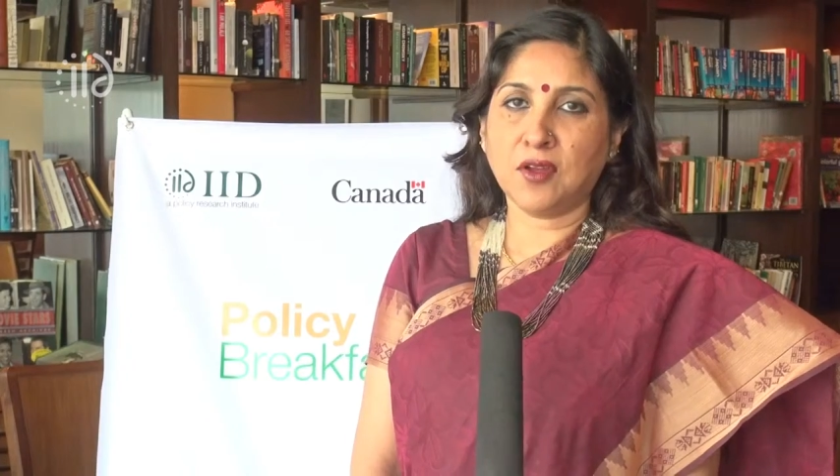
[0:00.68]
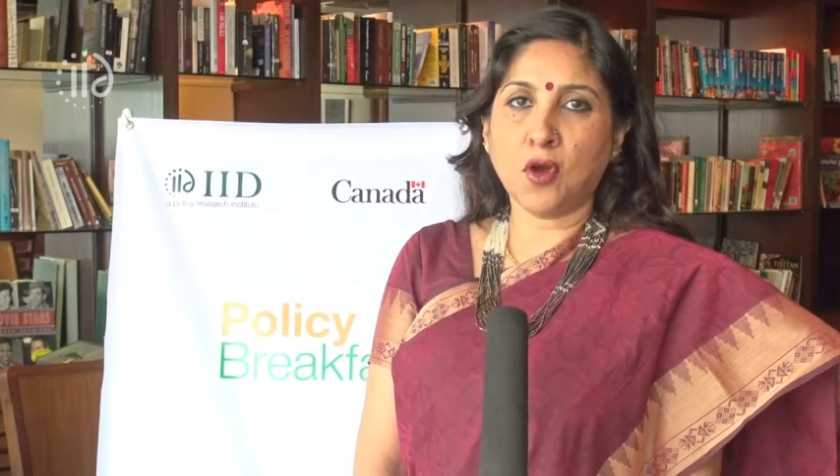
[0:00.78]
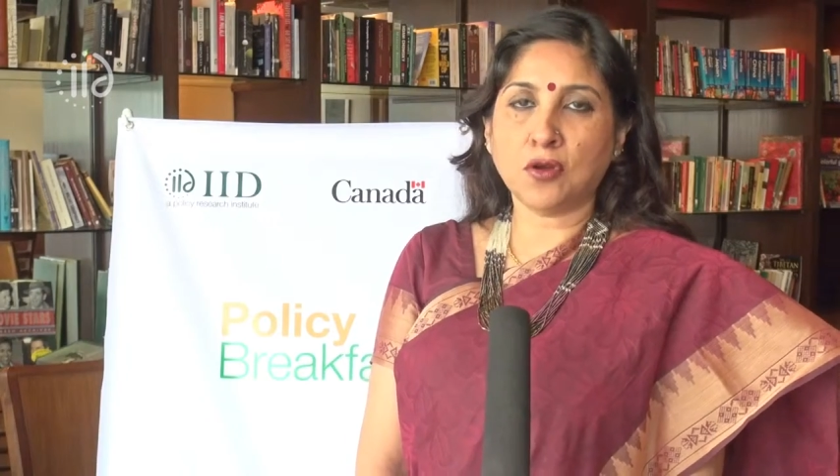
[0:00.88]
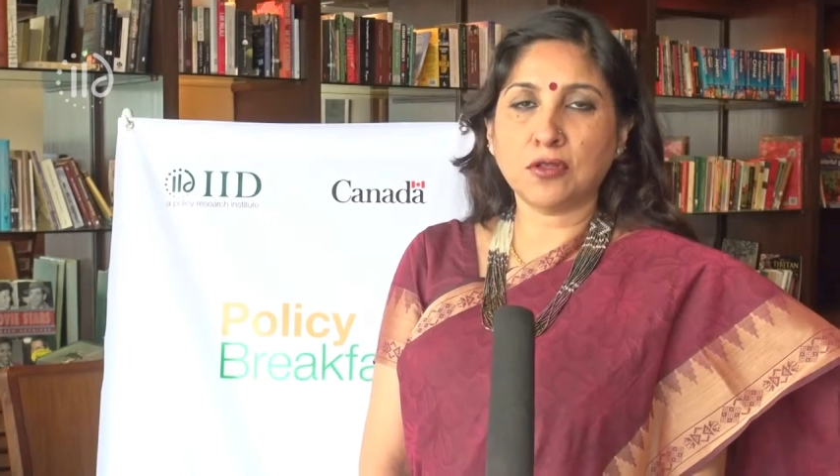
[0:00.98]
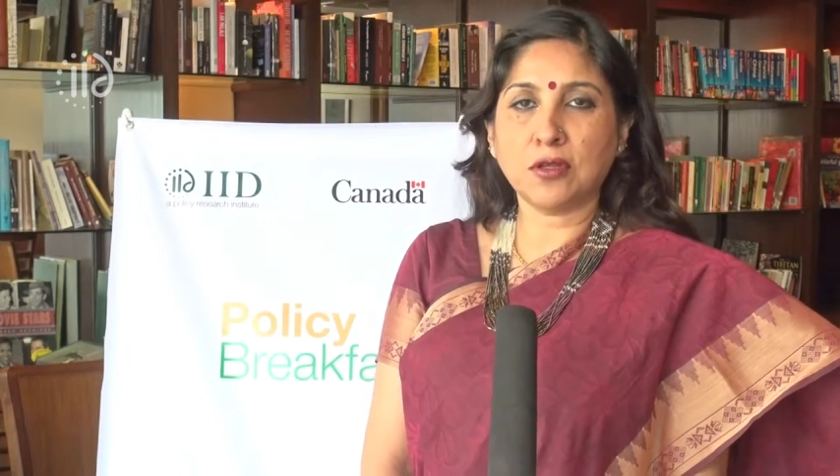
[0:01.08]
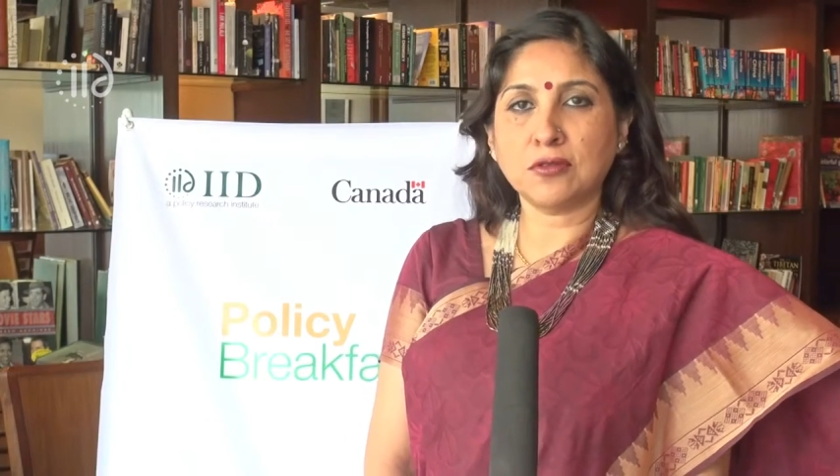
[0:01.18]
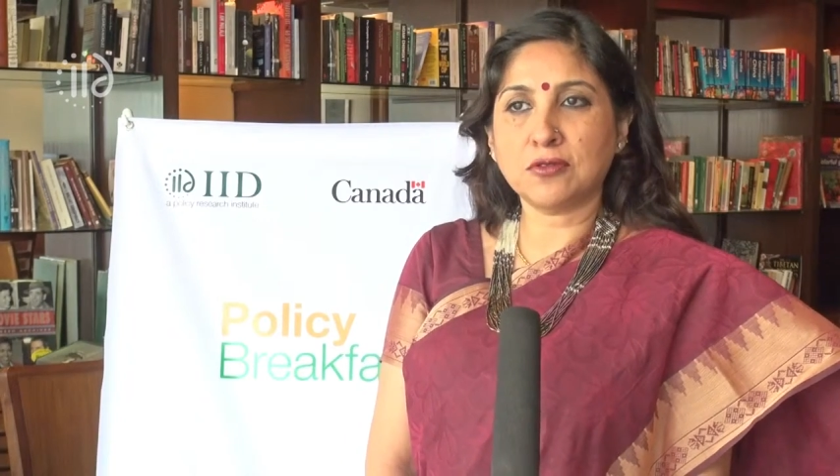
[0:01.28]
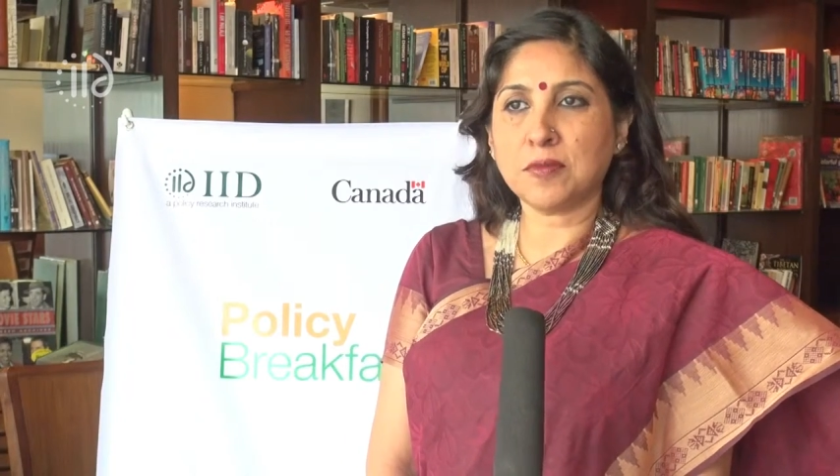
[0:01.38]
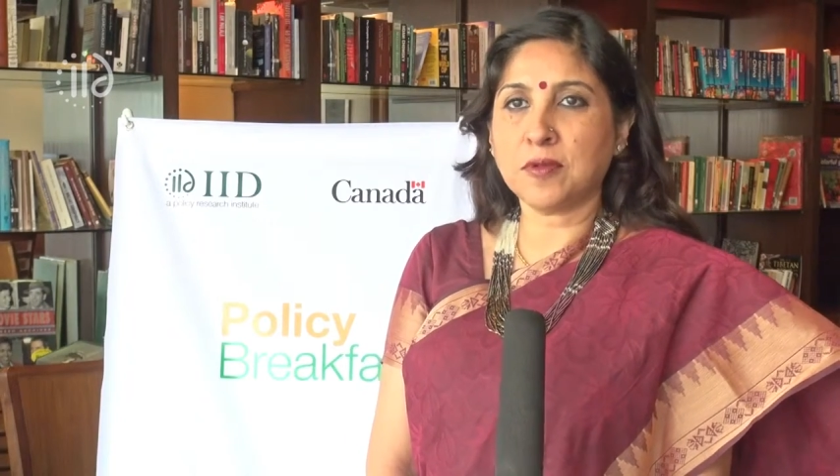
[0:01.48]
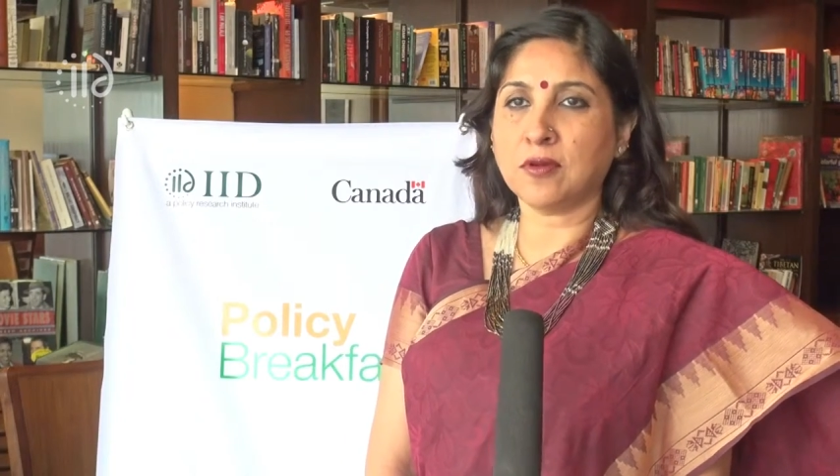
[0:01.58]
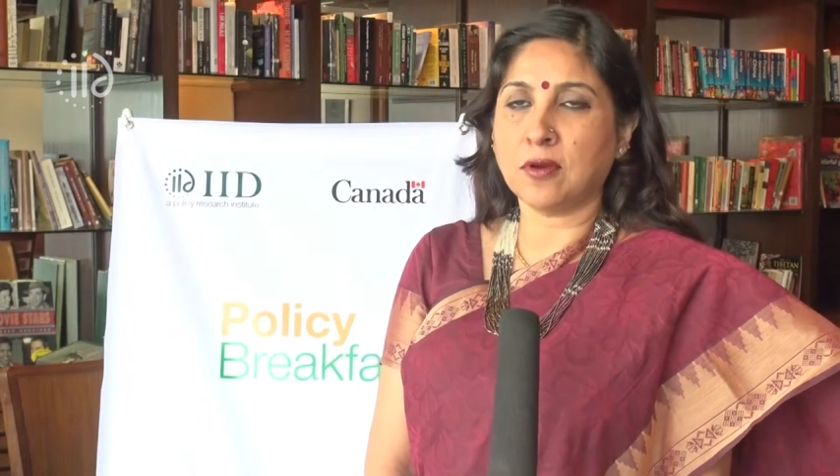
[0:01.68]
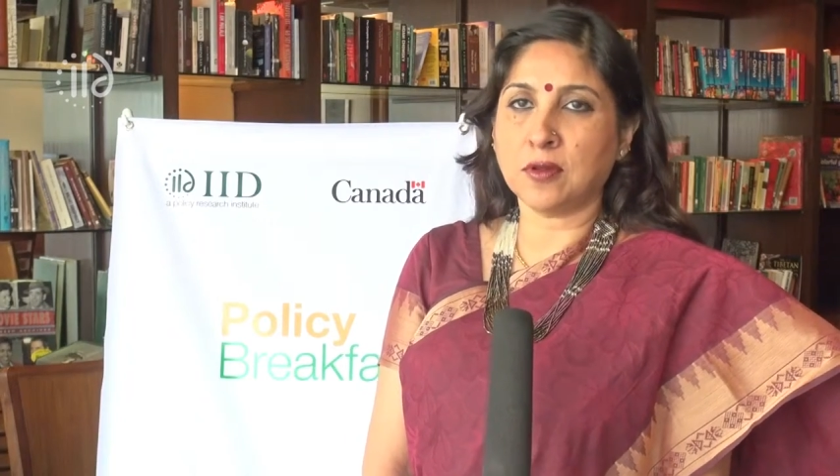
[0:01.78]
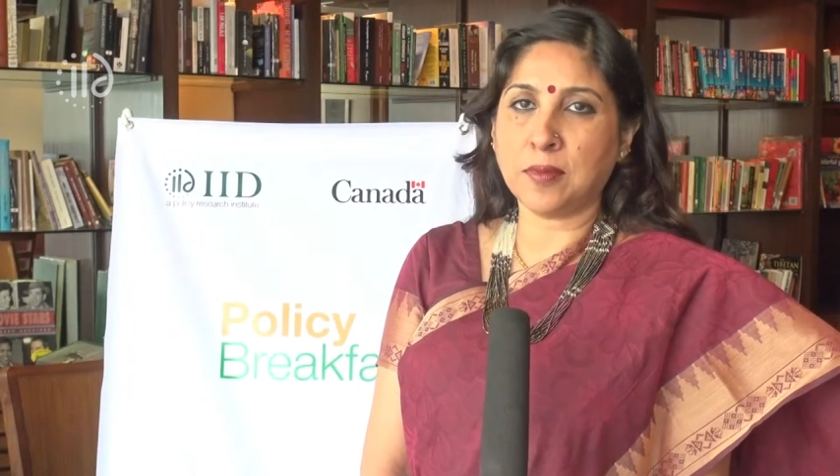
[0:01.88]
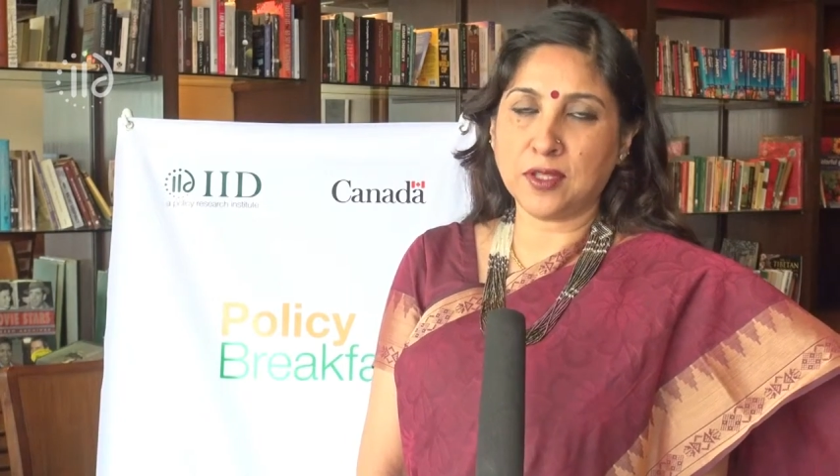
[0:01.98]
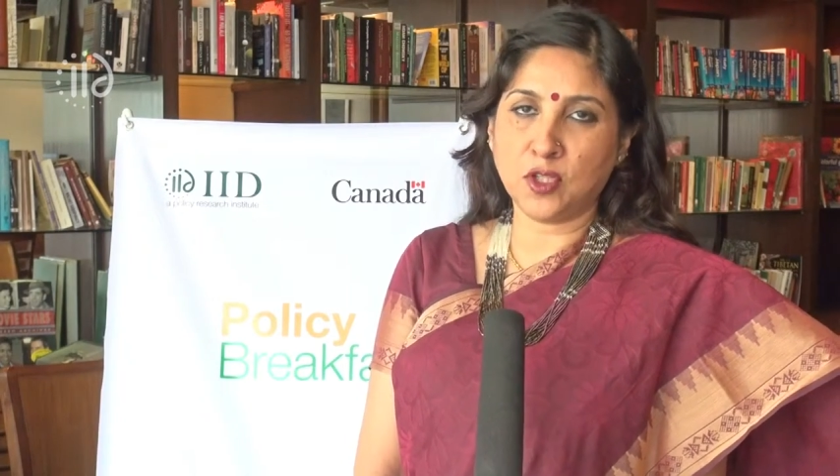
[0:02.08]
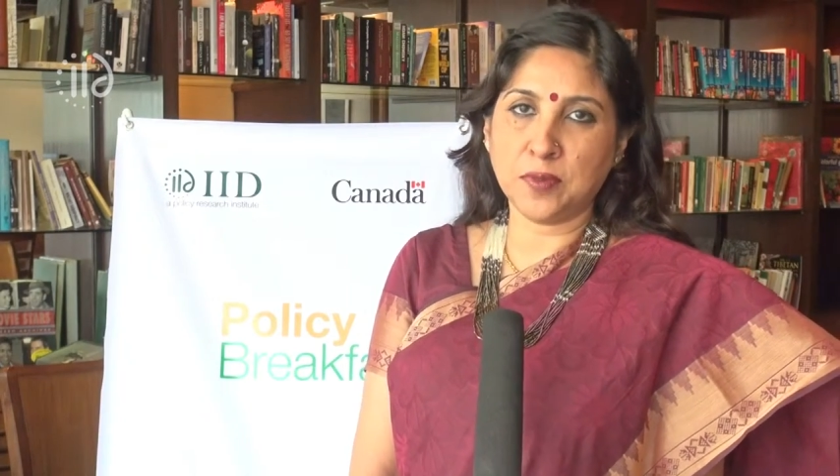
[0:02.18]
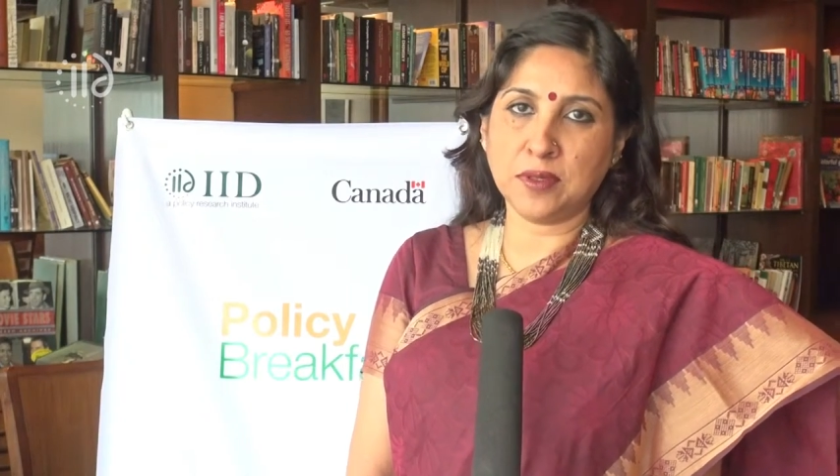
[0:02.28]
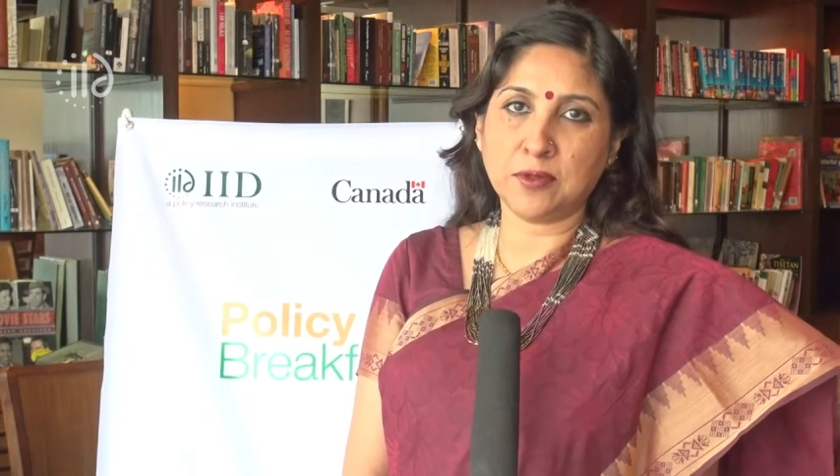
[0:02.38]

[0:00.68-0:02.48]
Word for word: গণতন্ত্র এবং গণমাধ্যমের